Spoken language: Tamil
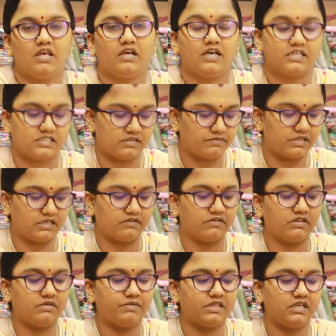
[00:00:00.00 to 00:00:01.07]
கஸ்டமருக்கு
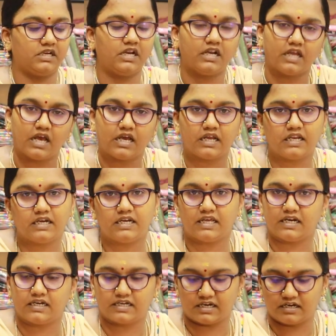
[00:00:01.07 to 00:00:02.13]
வந்து பார்த்திங்கன்னா நாங்களே
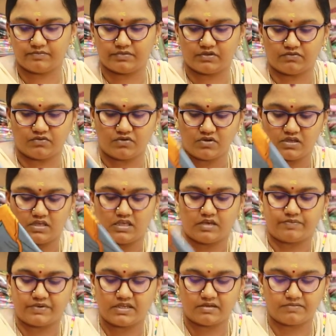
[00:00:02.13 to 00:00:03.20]
டேரெக்டாக அனுப்பிடுவோம்
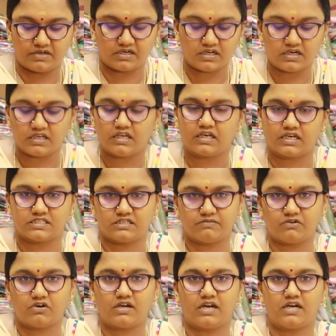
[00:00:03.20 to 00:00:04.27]
எப்படி அப்படின்னா நீங்கள்
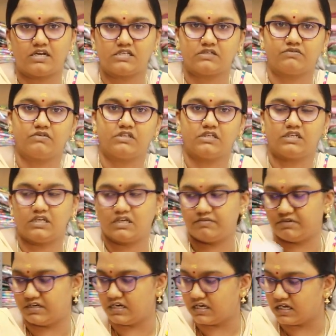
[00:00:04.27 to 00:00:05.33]
கஸ்டமரோட அட்ரஸ் கொடுத்துட்டீங்க
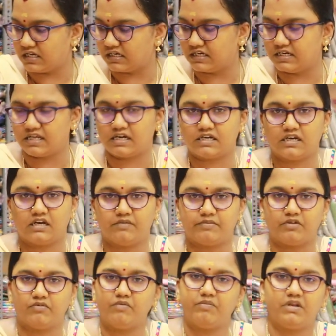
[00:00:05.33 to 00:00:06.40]
அப்படின்னா நாங்களே டேரெக்டாக
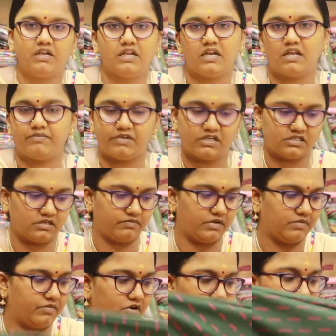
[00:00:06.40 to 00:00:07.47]
அனுப்பிடுவோம் பில்லெல்லாம் மென்ஷன்
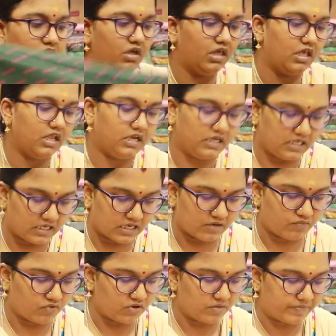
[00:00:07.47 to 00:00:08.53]
பண்ண மாட்டோம்
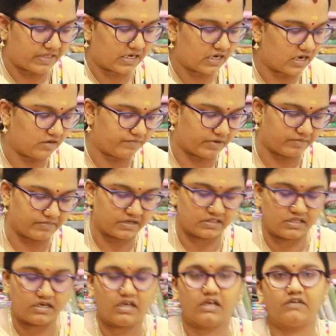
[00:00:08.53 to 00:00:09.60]
நீங்கள் உங்கள் பேரில் அனுப்புகிற
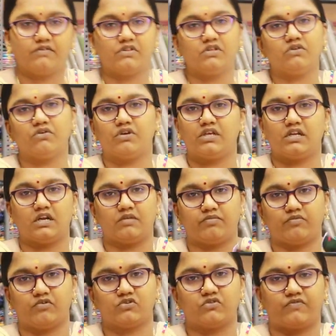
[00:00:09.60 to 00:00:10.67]
மாதிரி தான் நாங்கள் வந்து கொரியர்
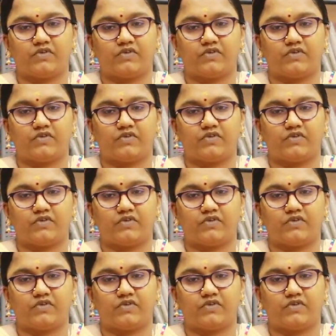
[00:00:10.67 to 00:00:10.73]
அனுப்புவோம் ஸோ